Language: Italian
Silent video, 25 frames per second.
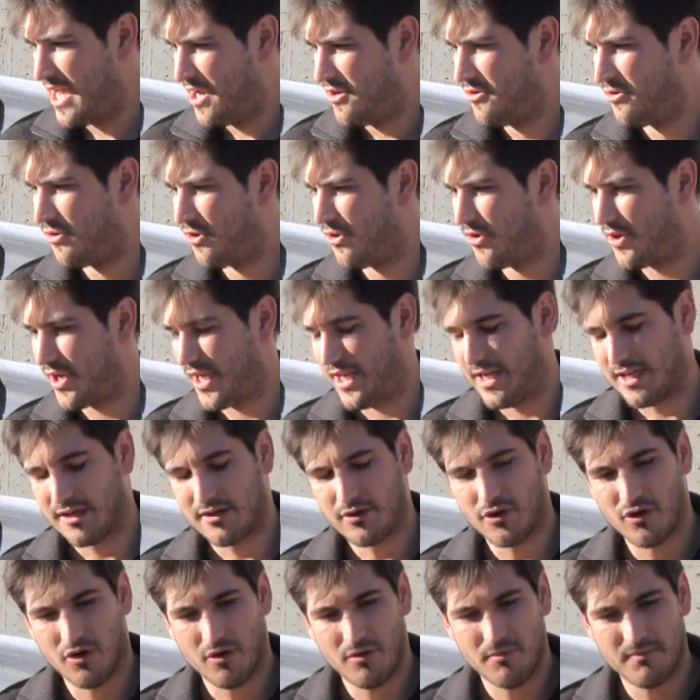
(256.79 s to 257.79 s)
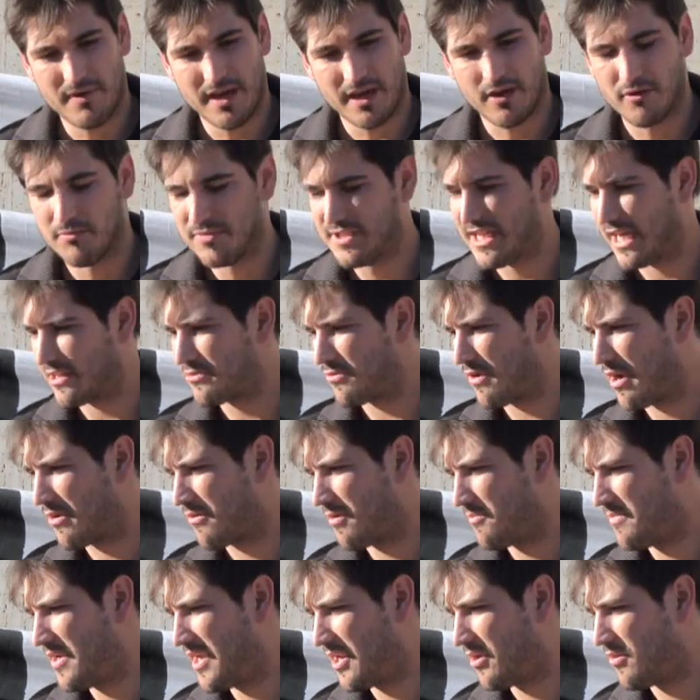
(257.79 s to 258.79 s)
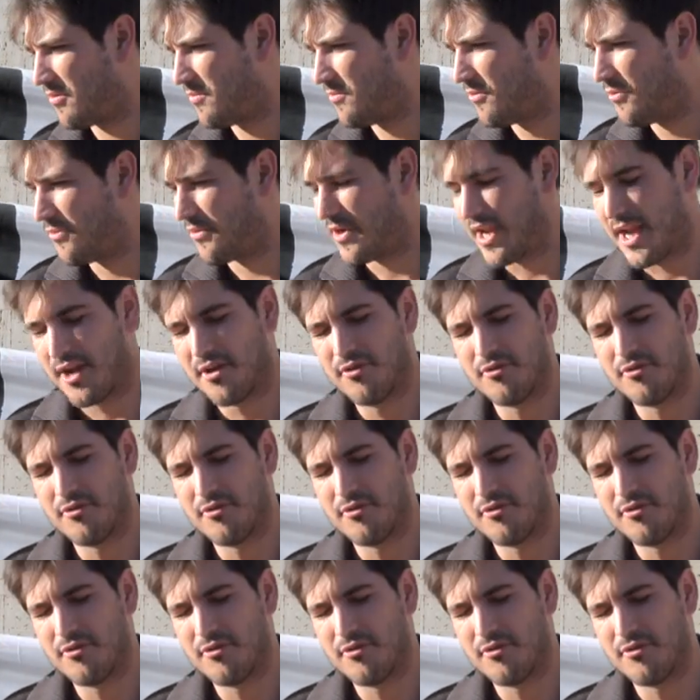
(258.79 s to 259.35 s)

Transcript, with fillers: Noi come Comitato Acqua Bene Comune